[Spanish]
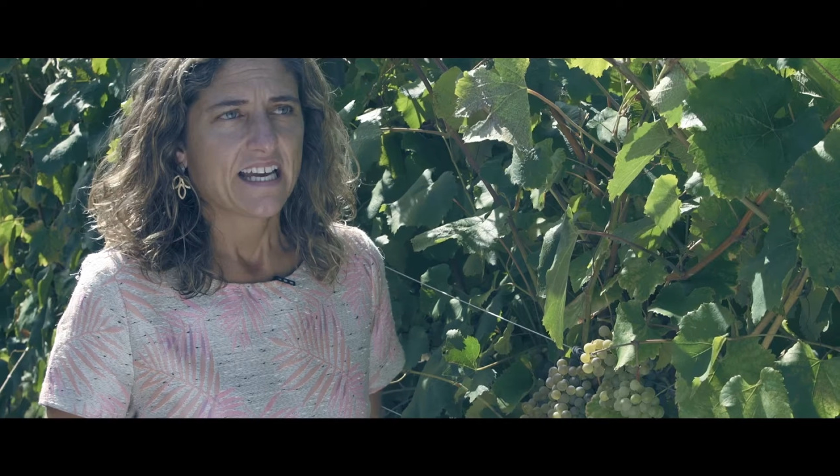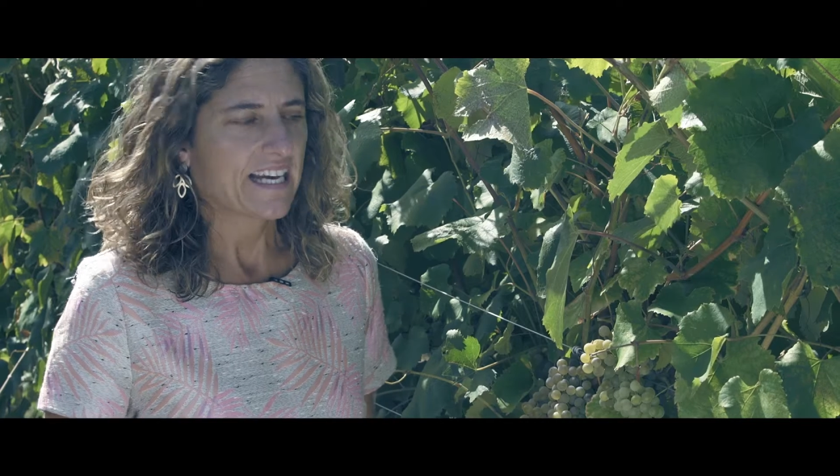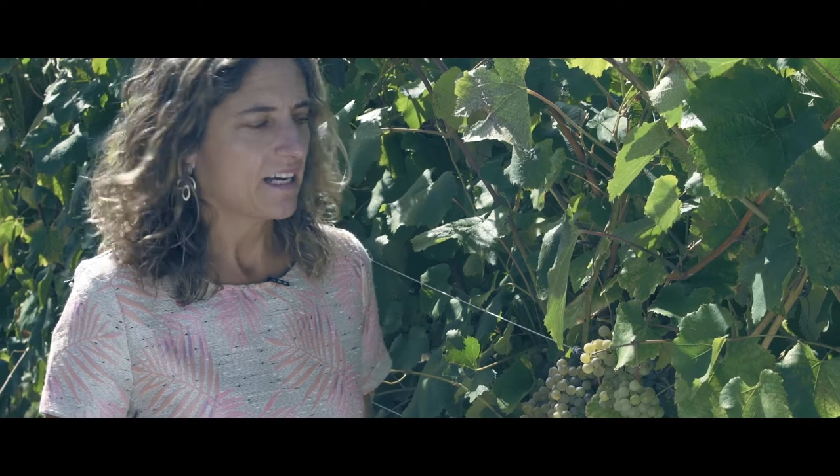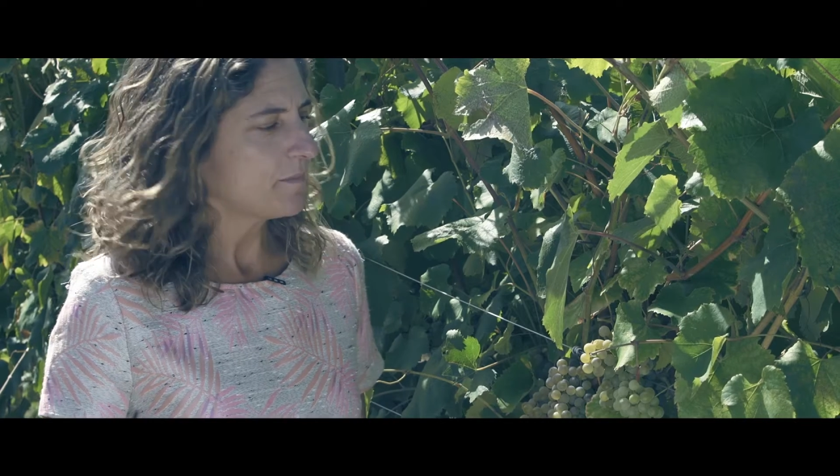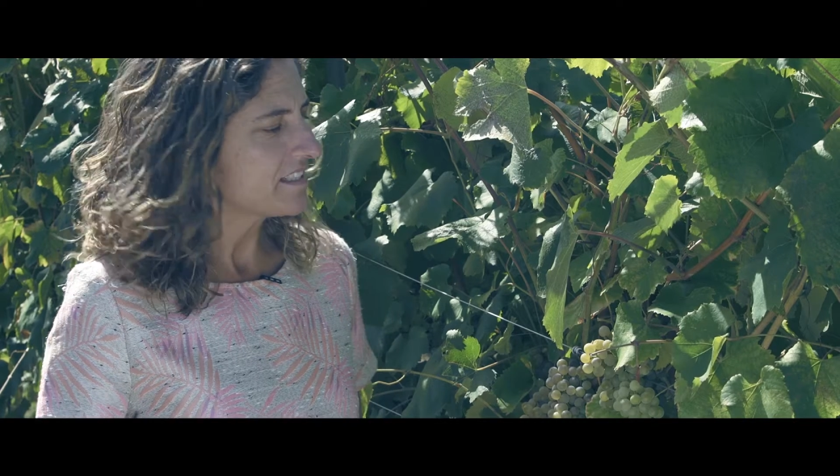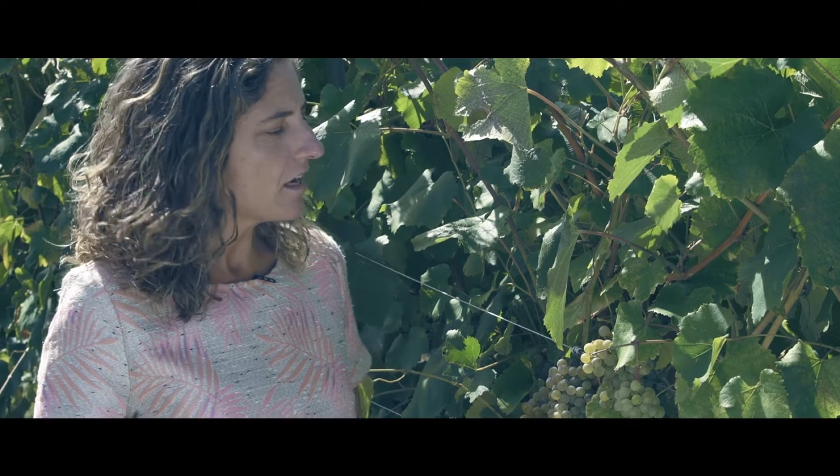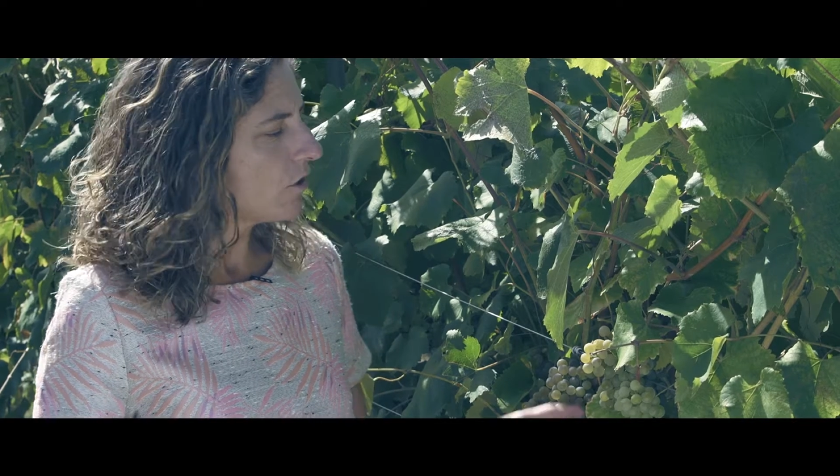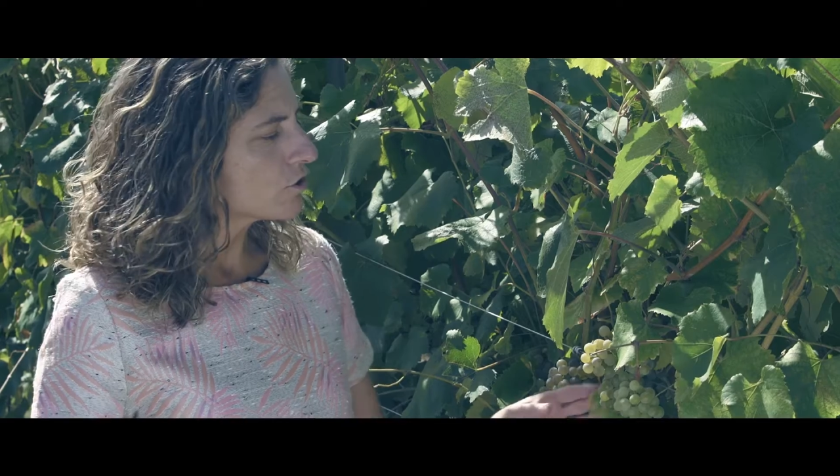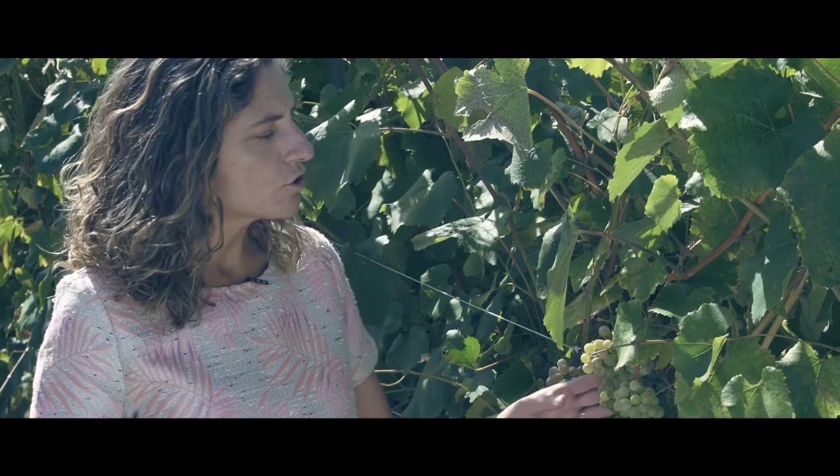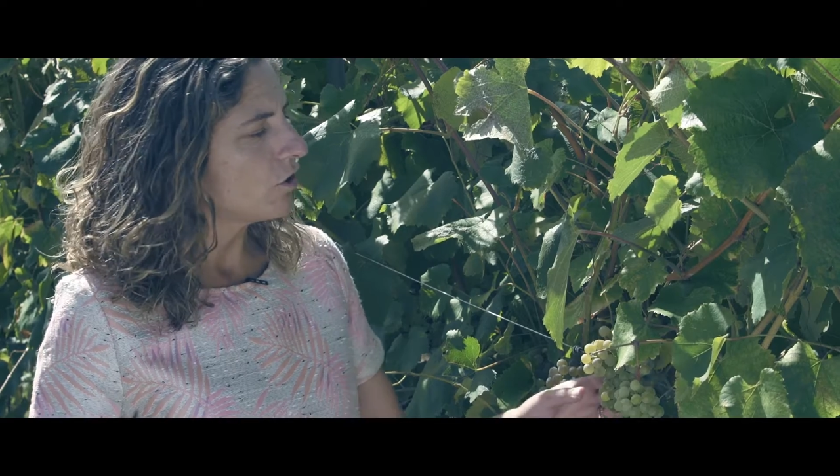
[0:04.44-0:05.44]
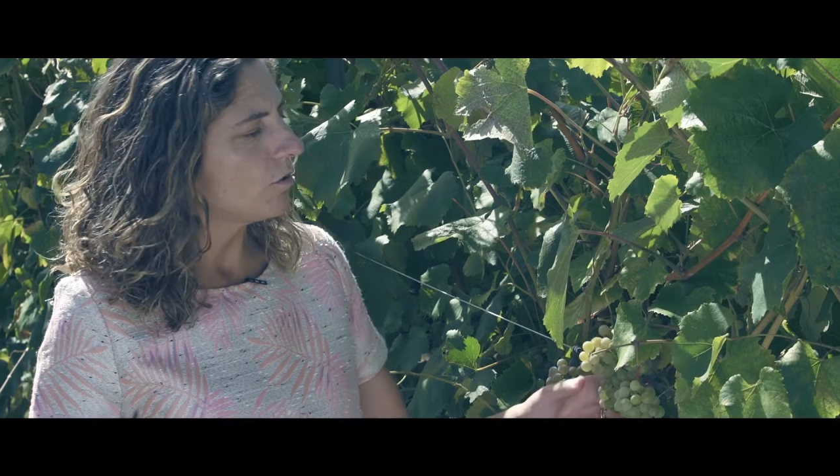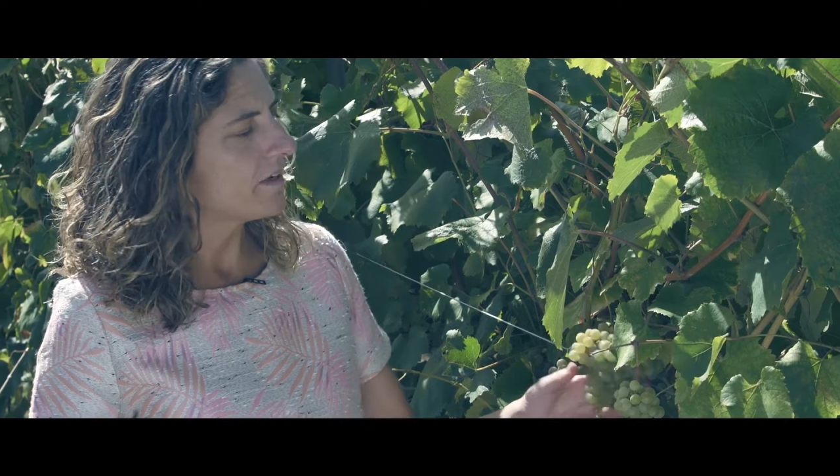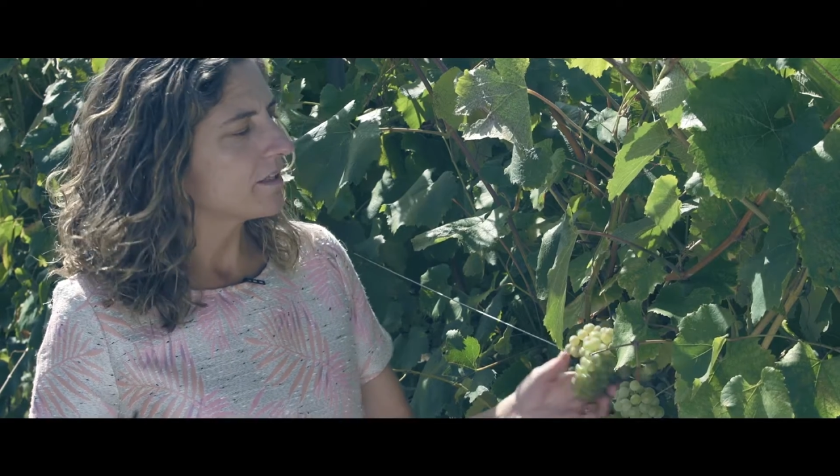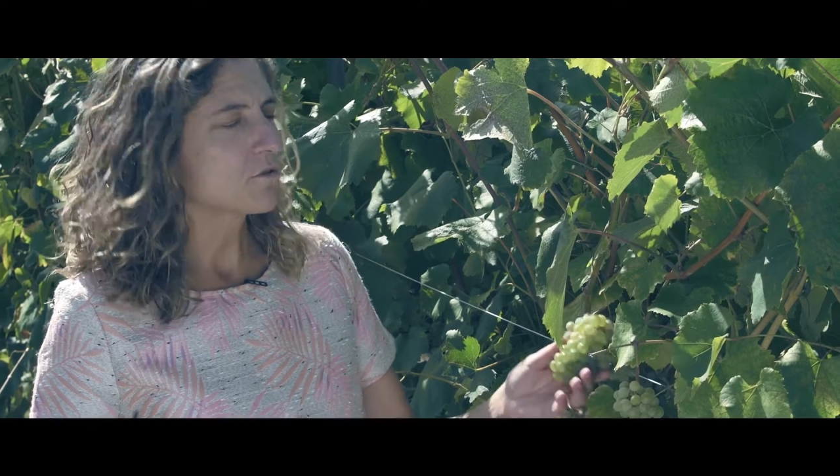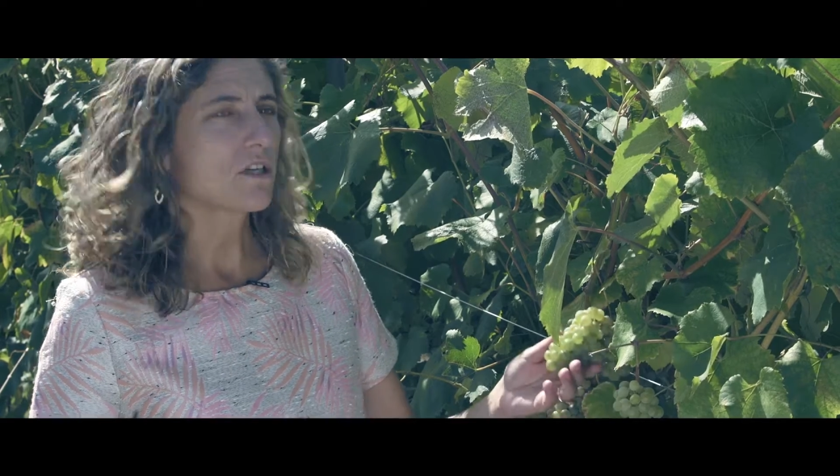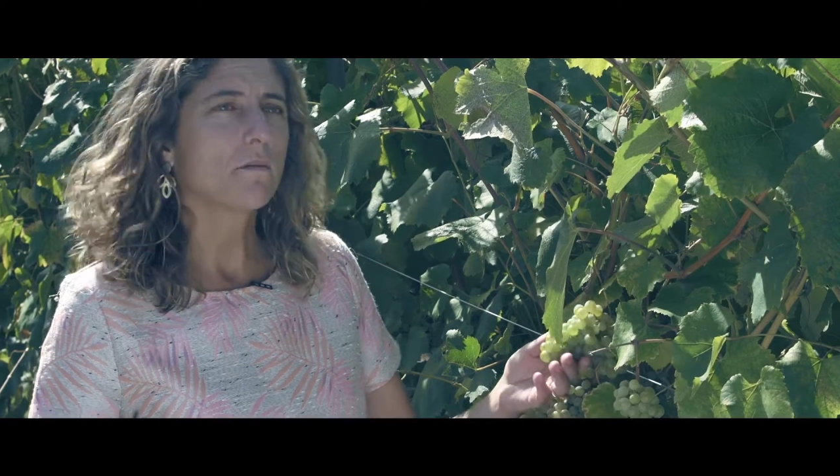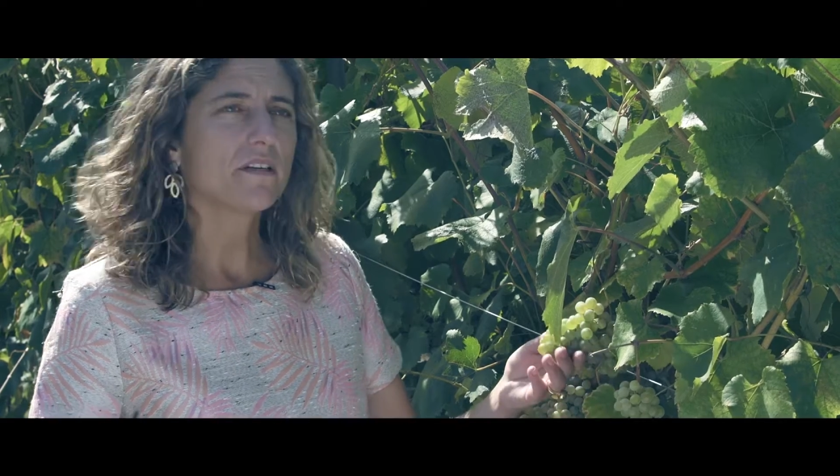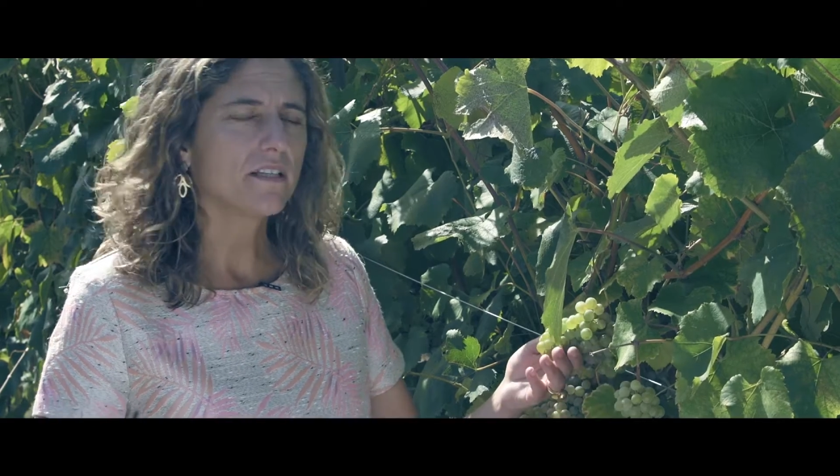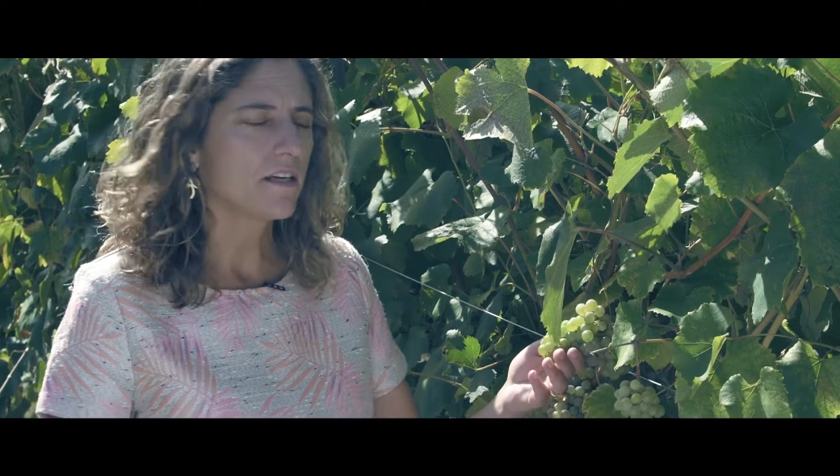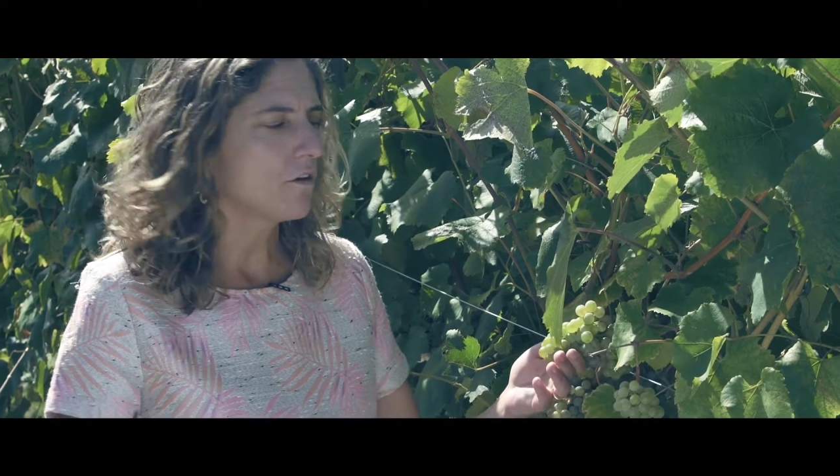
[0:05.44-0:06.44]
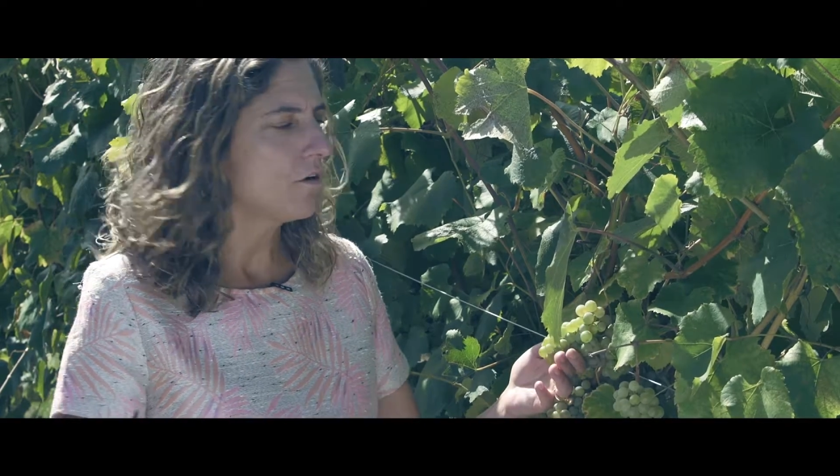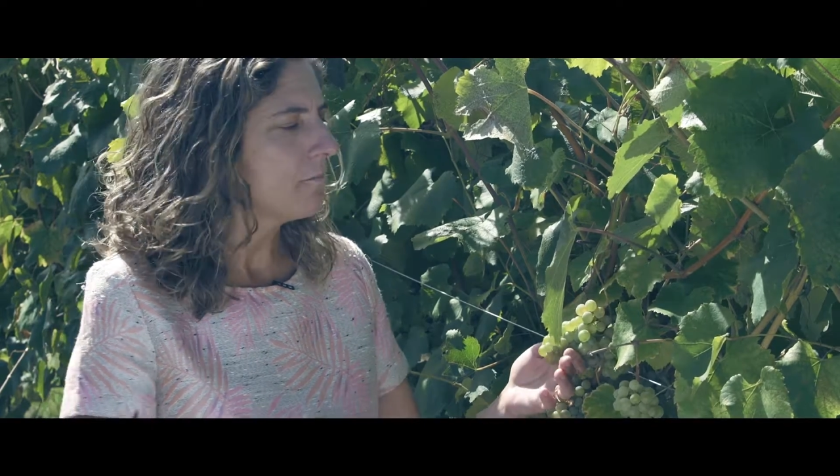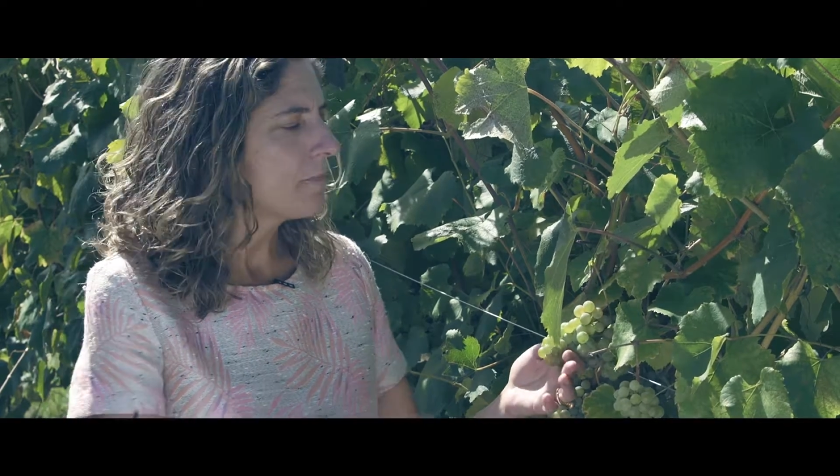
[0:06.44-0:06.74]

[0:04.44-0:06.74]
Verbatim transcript: En el mes de agosto venimos al viñedo